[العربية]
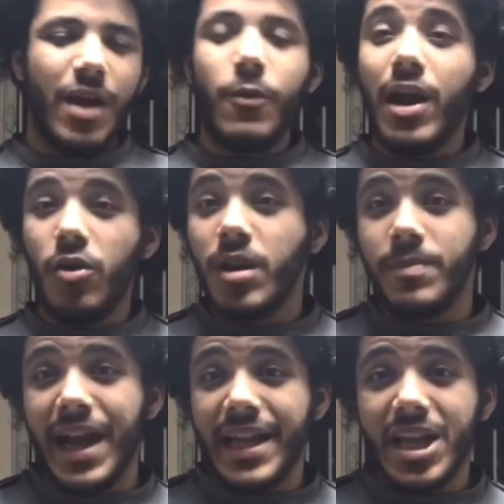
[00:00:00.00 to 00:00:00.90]
تروق الأوضة
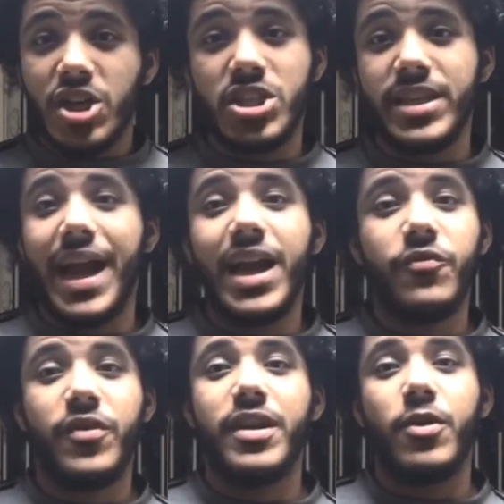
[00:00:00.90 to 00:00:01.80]
بتاعتك عشان انت
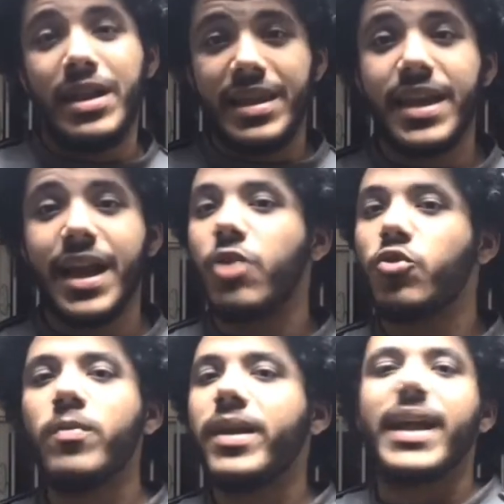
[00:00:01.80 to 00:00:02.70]
عارف ان والدتك
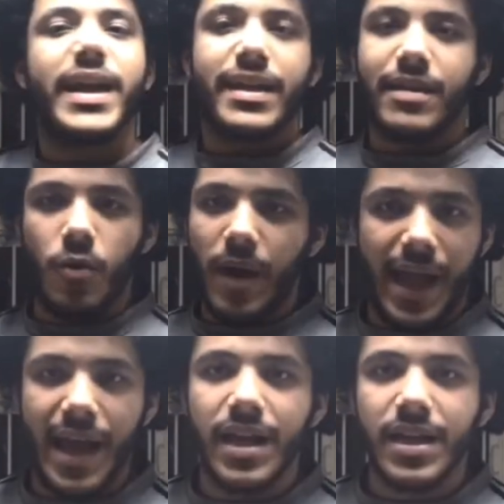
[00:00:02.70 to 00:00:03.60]
هتقوم كده كده
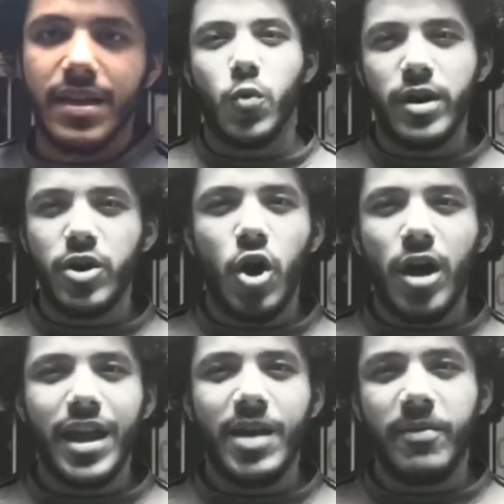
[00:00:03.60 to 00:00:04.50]
تروقها لك
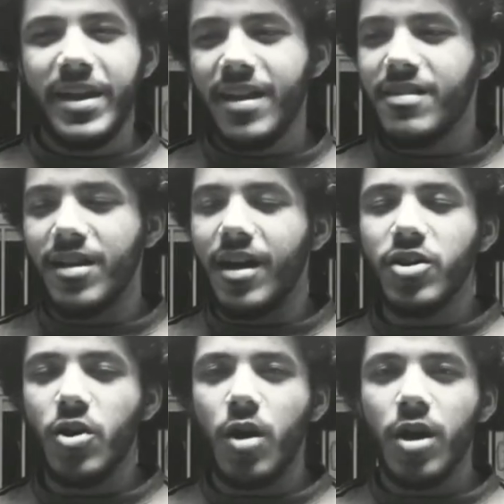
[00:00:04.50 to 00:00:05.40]
والنوع ده لما بيجي ينزل
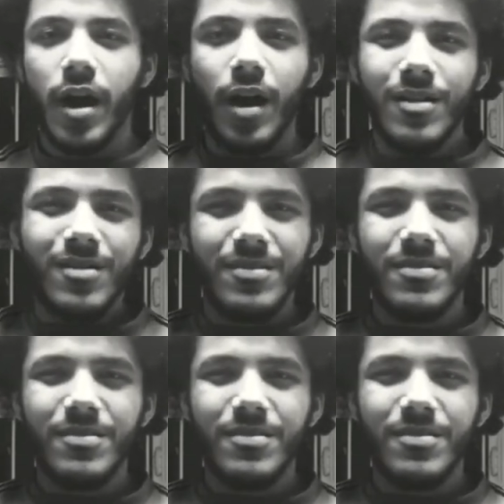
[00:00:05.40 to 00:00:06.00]
أرض الواقع